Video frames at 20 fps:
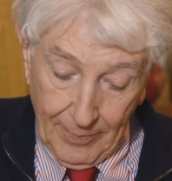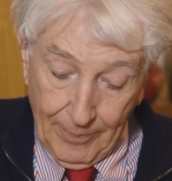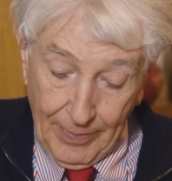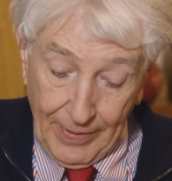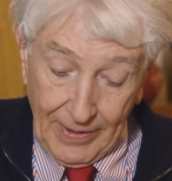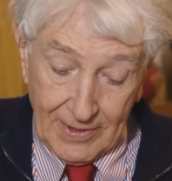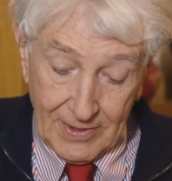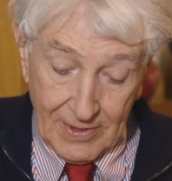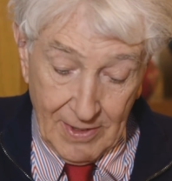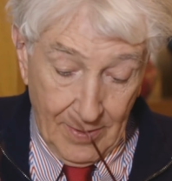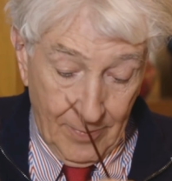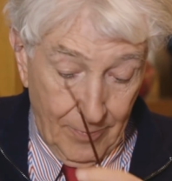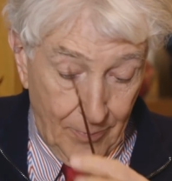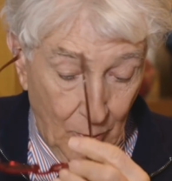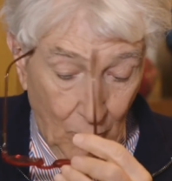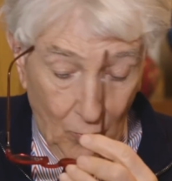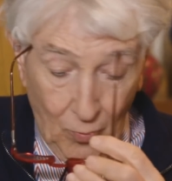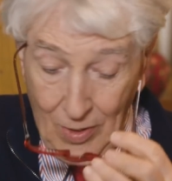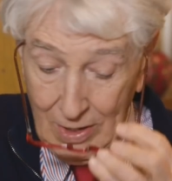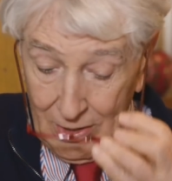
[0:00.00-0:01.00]
Per
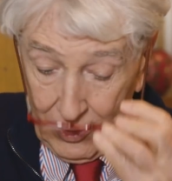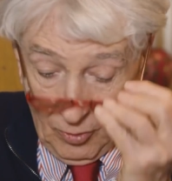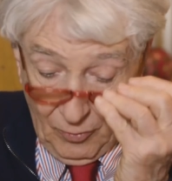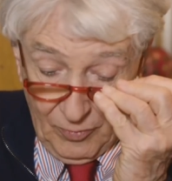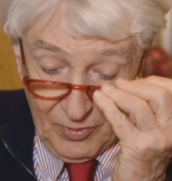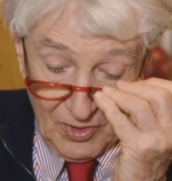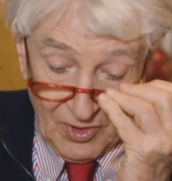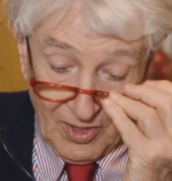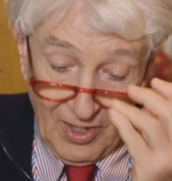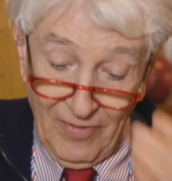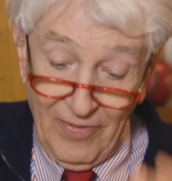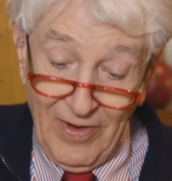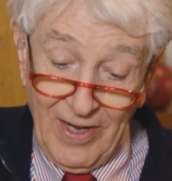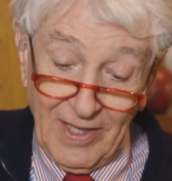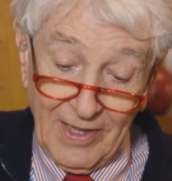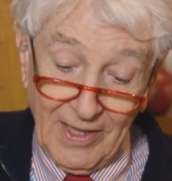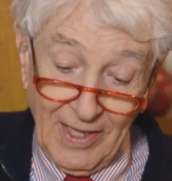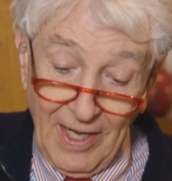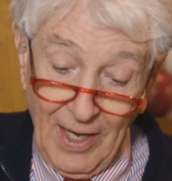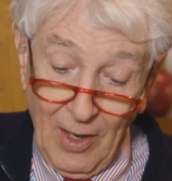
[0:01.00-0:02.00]
esempio, quando vi
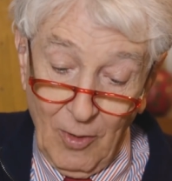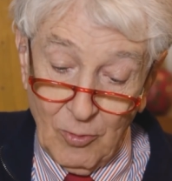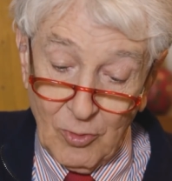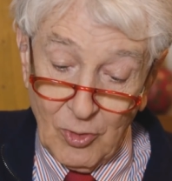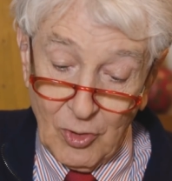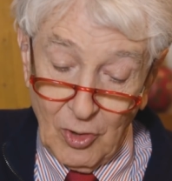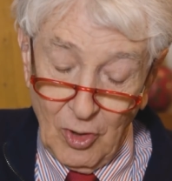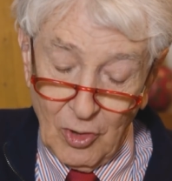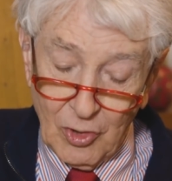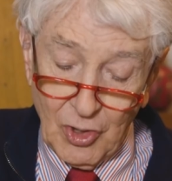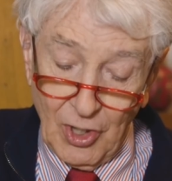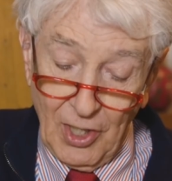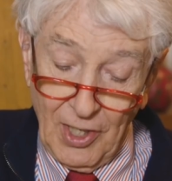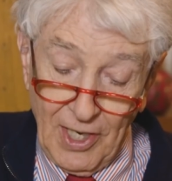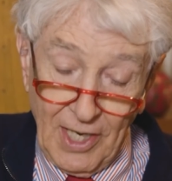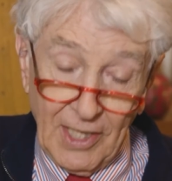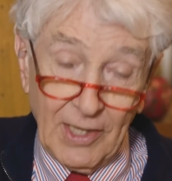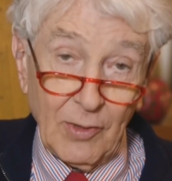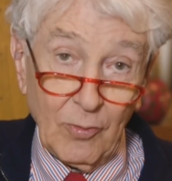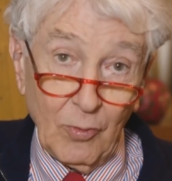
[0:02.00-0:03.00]
iscrivete a un social
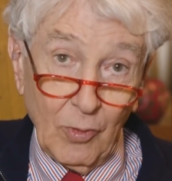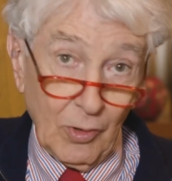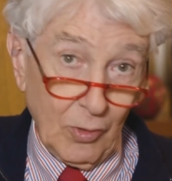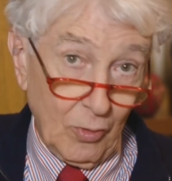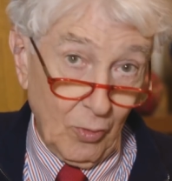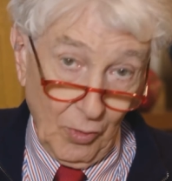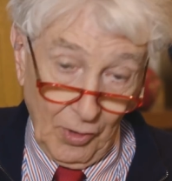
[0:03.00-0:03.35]
network